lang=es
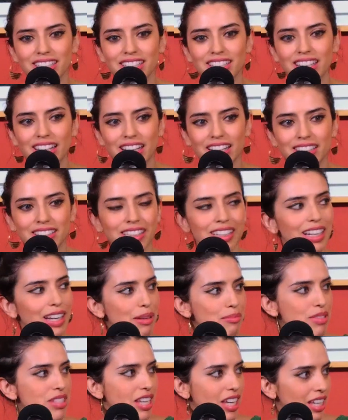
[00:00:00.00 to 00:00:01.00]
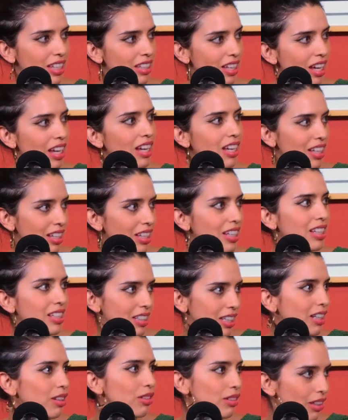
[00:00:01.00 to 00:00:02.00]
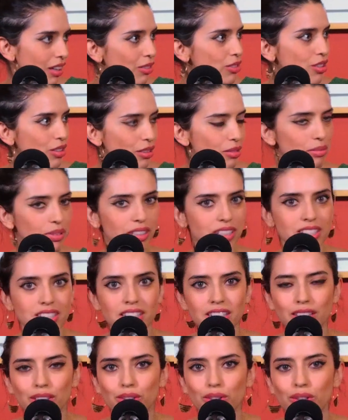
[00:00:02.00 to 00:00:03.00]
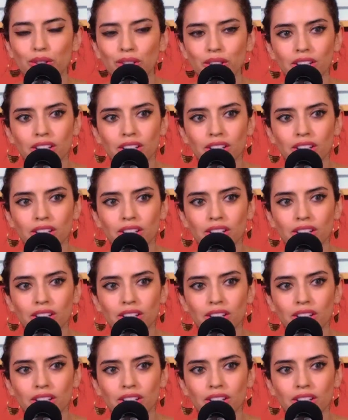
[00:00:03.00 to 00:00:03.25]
de del ENSE. ajá. noche de combate escénico.